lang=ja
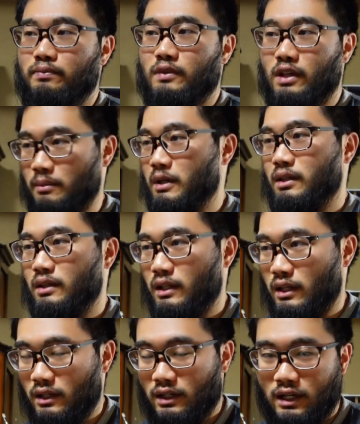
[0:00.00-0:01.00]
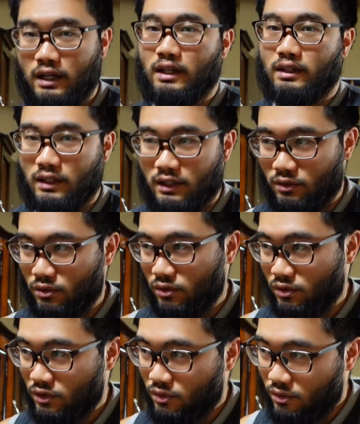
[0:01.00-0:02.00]
やめて変えて
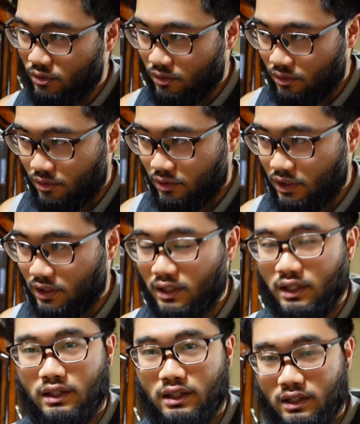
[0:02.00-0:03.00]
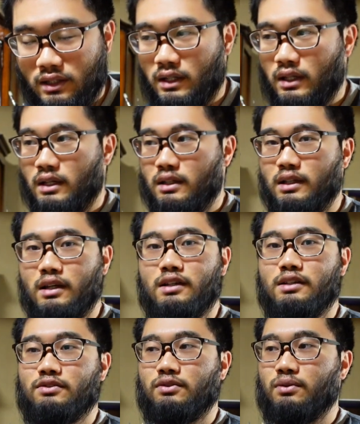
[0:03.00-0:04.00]
ノートに取ることに変えて
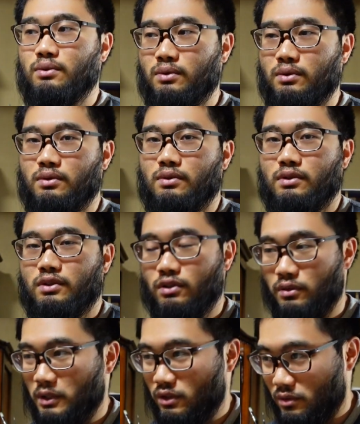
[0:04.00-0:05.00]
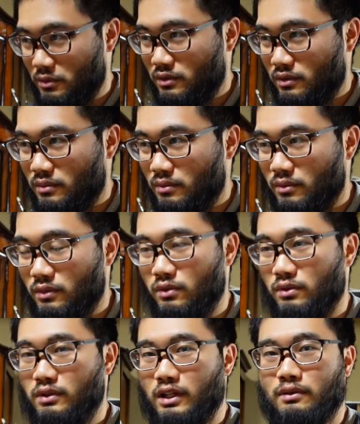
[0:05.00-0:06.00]
テキストを読み込む
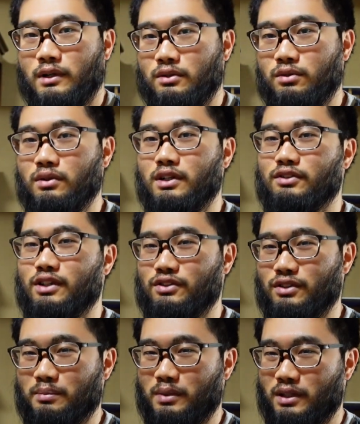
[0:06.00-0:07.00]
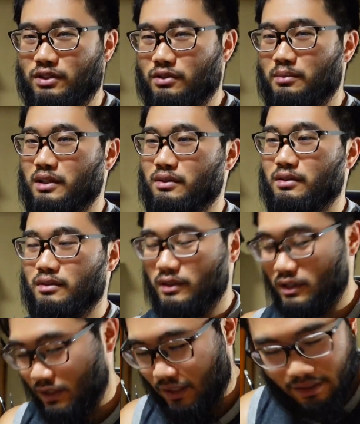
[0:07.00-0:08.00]
もう手は動かさずページをめくっ
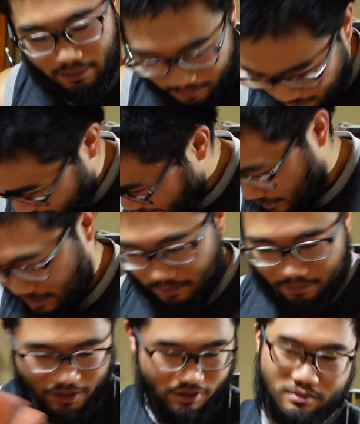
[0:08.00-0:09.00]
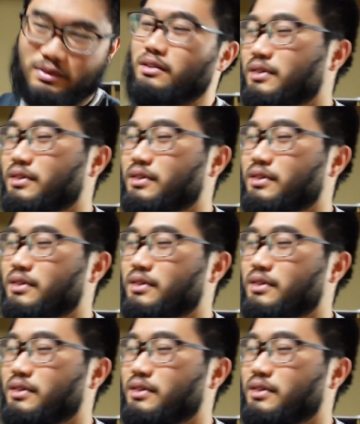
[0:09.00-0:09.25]
てみてページをめ